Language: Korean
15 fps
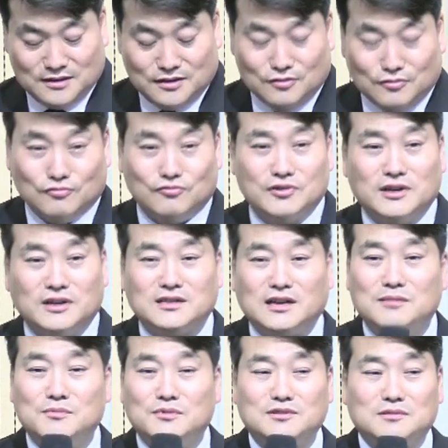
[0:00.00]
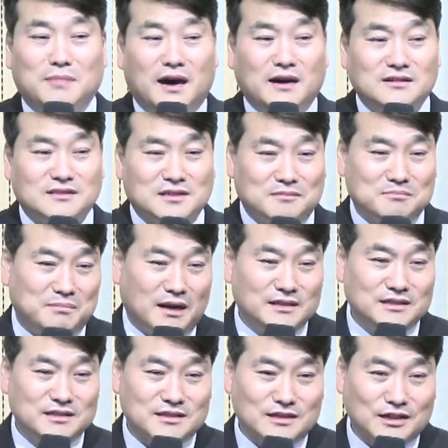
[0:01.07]
우리가 살면서 말을 참
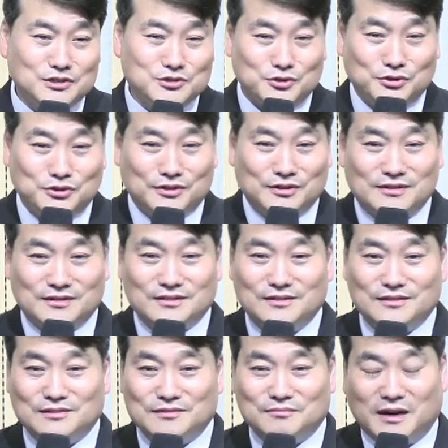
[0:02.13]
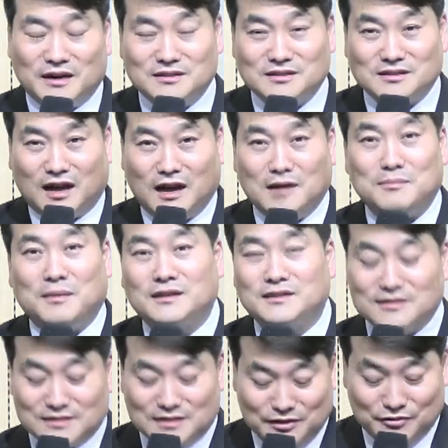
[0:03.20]
많이들 하죠. 말을 다
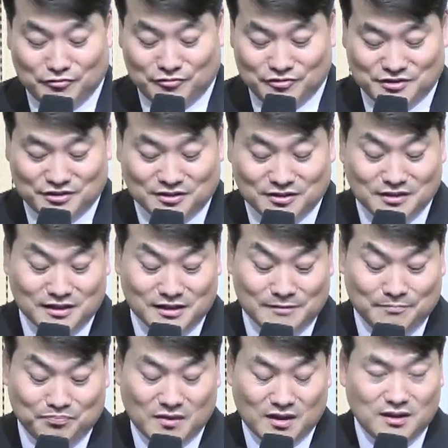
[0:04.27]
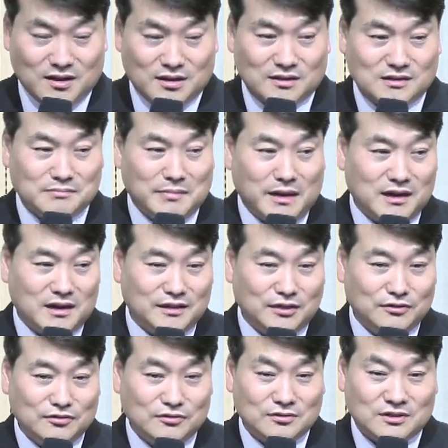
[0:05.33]
많이들 하고 있어요. 근데 그 말할
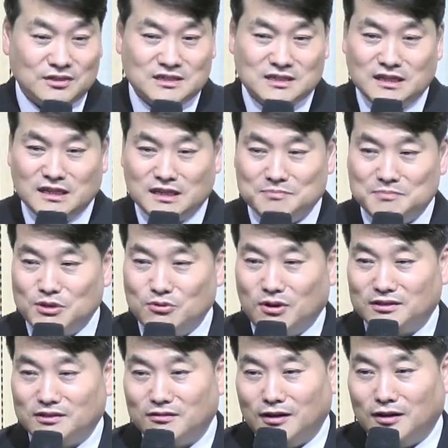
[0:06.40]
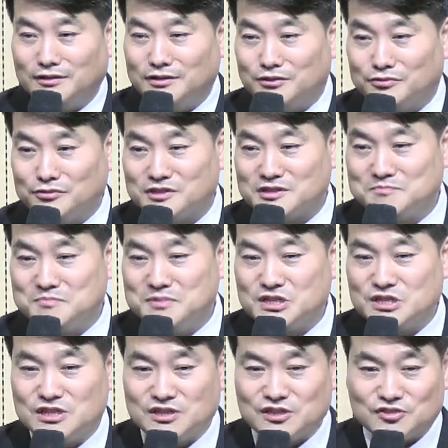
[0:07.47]
때도 스킬이 필요하다고 하더라고요.
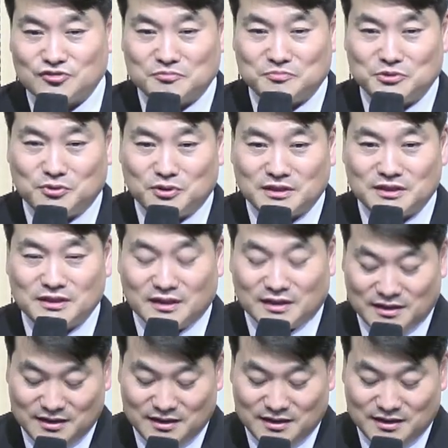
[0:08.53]
스피치 기술이 필요한데